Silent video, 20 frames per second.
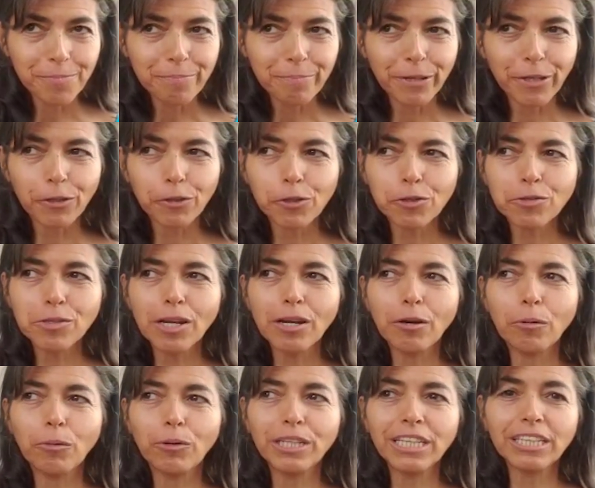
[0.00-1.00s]
Pero entonces
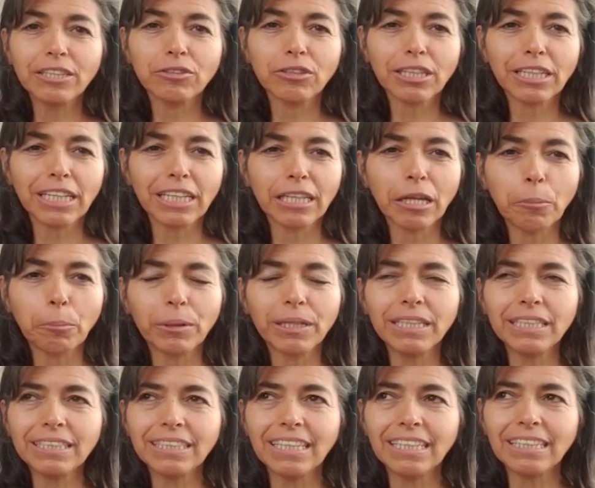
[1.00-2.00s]
lo bonito es que después
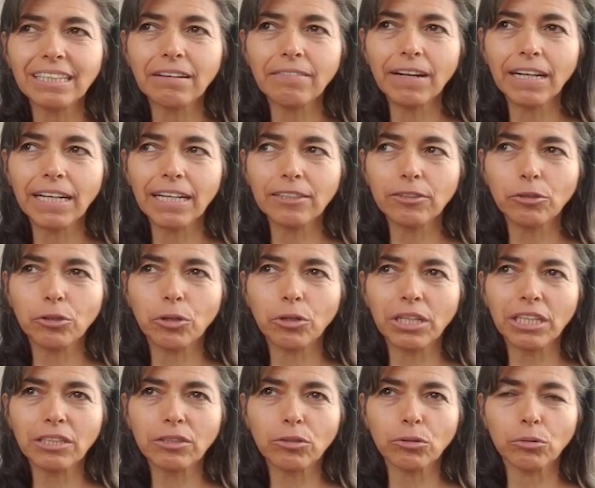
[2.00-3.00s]
de estar trabajando con
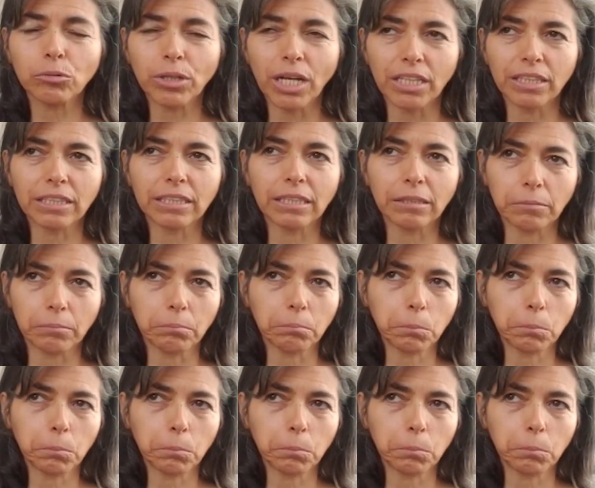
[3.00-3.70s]
esto durante